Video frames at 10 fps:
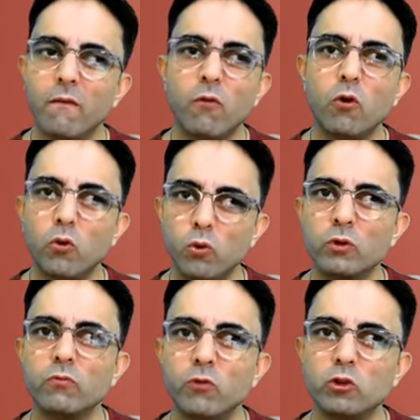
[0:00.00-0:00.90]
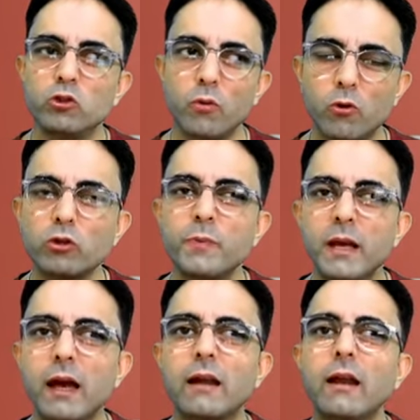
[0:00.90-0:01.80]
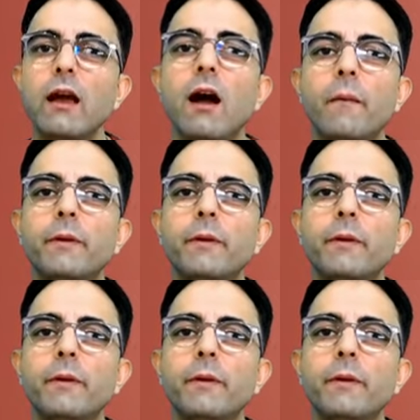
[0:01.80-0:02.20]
वो उन वो जो कुछ भी कर रहे हैं ना